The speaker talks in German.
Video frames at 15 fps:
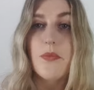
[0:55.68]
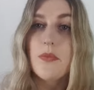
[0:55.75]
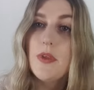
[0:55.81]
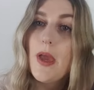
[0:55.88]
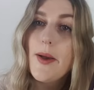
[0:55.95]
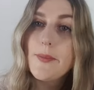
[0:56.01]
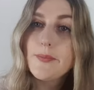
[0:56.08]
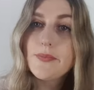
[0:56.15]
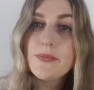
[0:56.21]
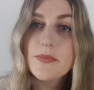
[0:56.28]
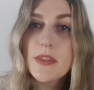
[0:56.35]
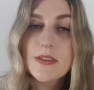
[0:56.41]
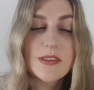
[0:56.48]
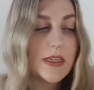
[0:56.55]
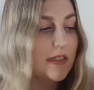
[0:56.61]
Ja,
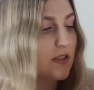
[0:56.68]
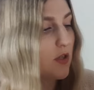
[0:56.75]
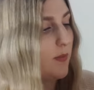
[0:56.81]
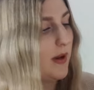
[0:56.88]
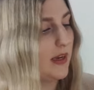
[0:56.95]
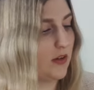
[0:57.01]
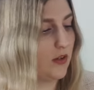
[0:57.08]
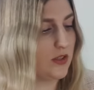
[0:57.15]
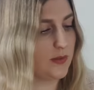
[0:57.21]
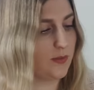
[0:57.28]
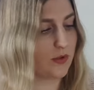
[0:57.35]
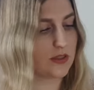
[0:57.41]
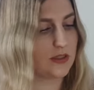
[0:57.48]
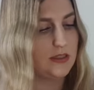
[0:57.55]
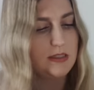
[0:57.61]
das ganz normale Glossy
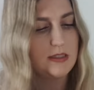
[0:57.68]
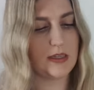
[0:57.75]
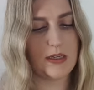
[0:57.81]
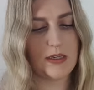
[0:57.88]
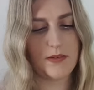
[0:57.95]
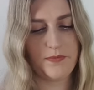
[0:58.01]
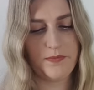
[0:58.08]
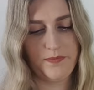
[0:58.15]
Box Design